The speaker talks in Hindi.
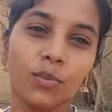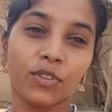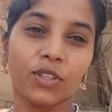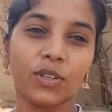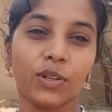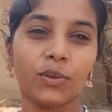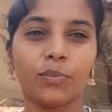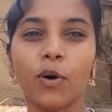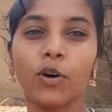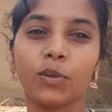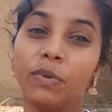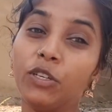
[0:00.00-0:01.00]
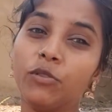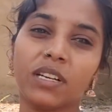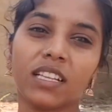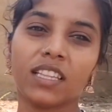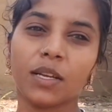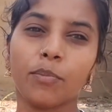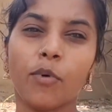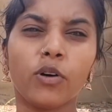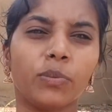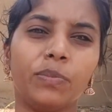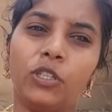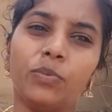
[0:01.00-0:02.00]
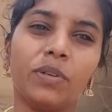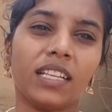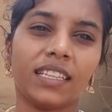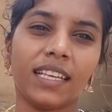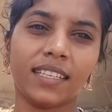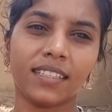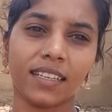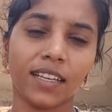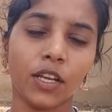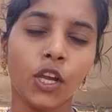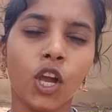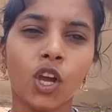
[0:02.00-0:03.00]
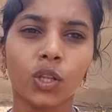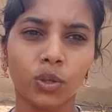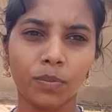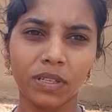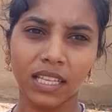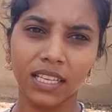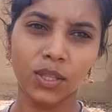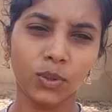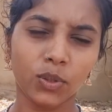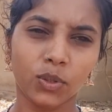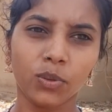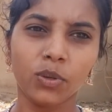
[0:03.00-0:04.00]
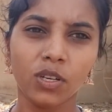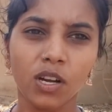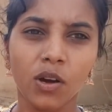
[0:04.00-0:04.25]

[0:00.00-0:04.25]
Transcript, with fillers: बोलते हैं लोग बहुत वीडियो बनाते हैं बहुत वीडियो बनाते हैं ऐसे करके तो बताइए दोस्तों